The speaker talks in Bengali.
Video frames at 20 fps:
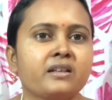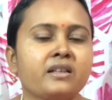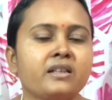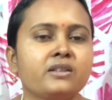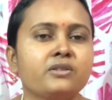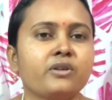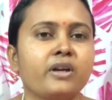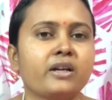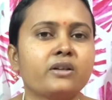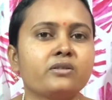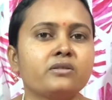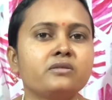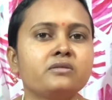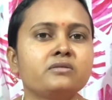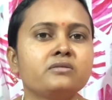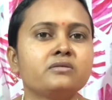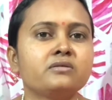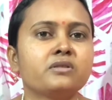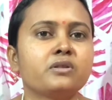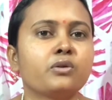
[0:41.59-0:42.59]
কিন্তু এখন
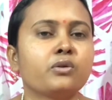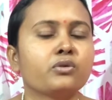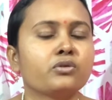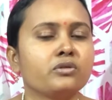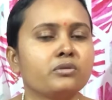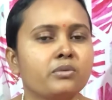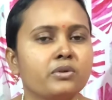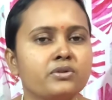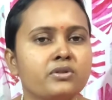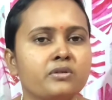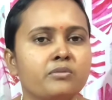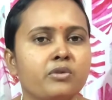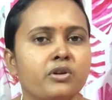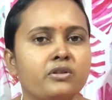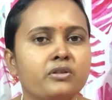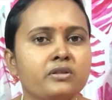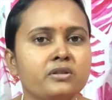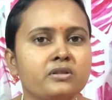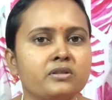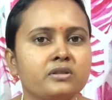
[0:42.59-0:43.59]
ওর দু বছর
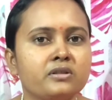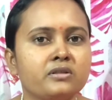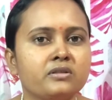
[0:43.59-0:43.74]
বয়স